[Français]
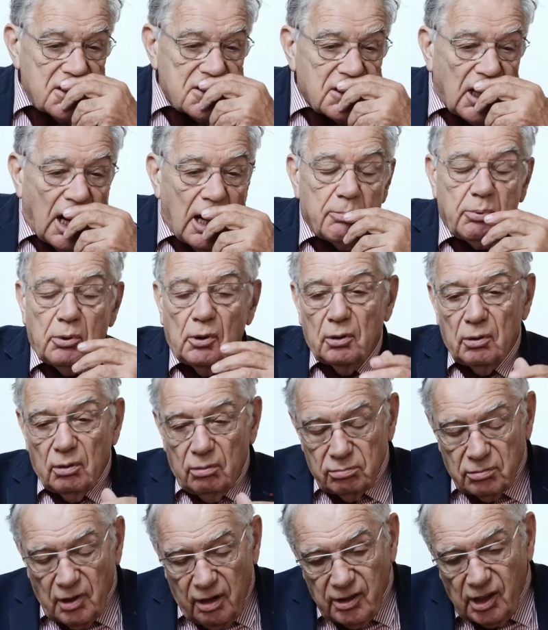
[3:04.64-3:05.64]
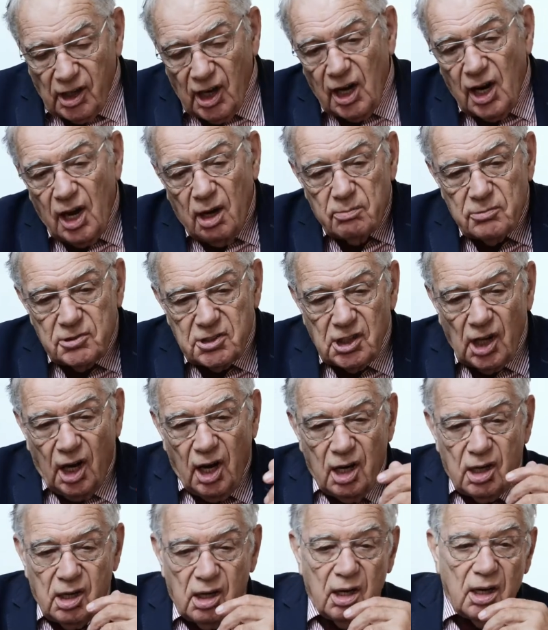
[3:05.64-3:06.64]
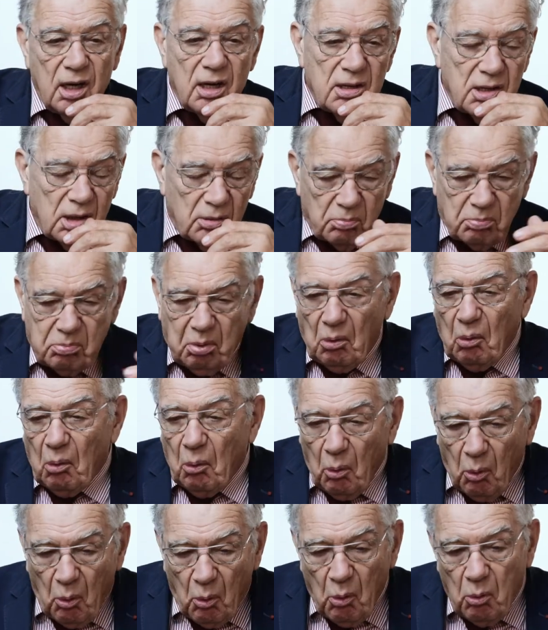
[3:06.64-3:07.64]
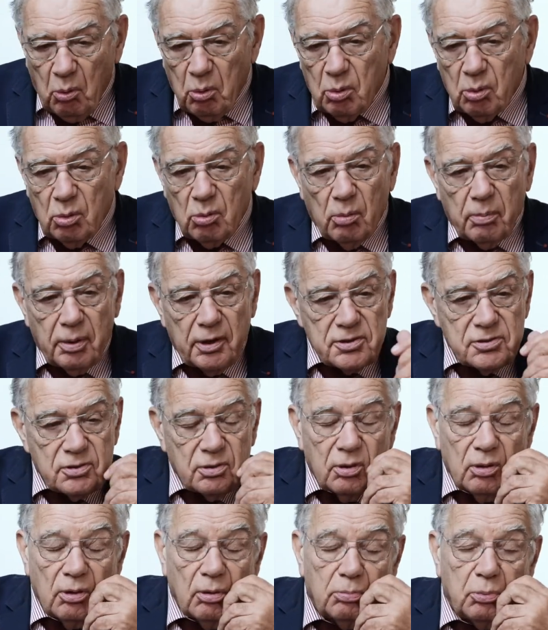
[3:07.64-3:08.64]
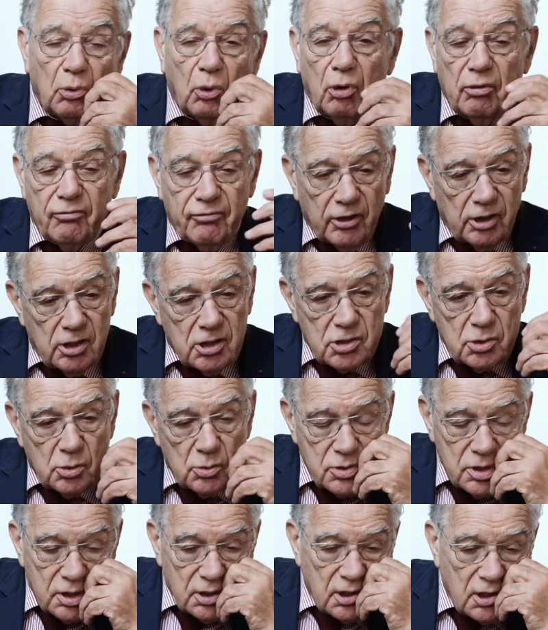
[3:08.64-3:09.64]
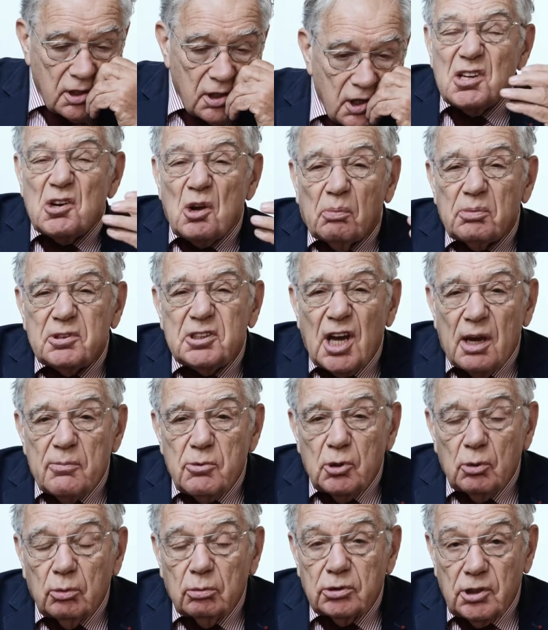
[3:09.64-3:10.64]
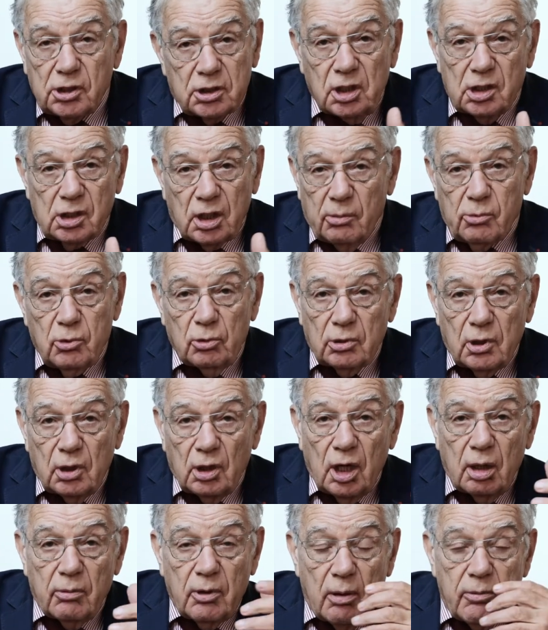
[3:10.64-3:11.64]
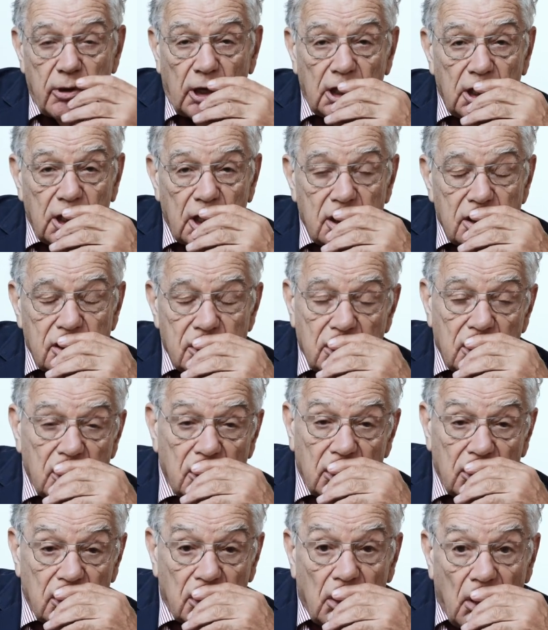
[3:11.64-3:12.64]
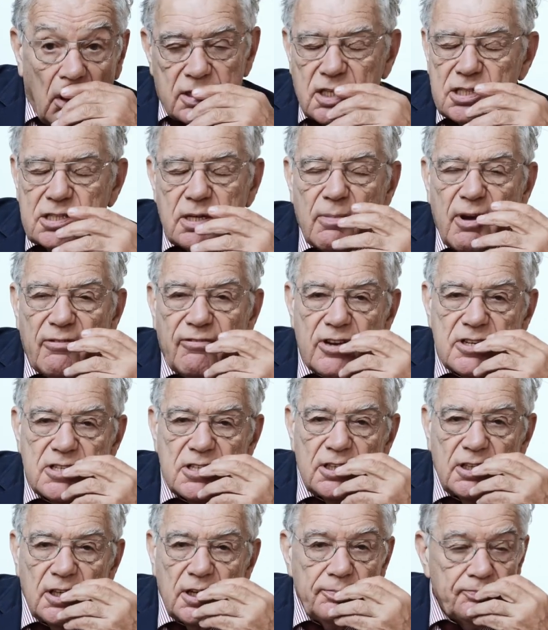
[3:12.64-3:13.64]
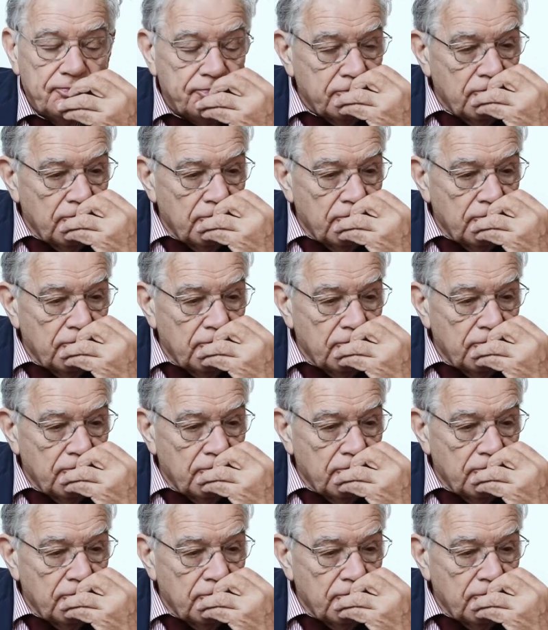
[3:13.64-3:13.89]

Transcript: les scrappers, avec la lame qui raclait, des gros rouleaux compresseurs pour refaire les chaussées, d'énormes camions qui étaient des camions d'ailleurs la main américaine. Euh, et ça, ça m'a fasciné.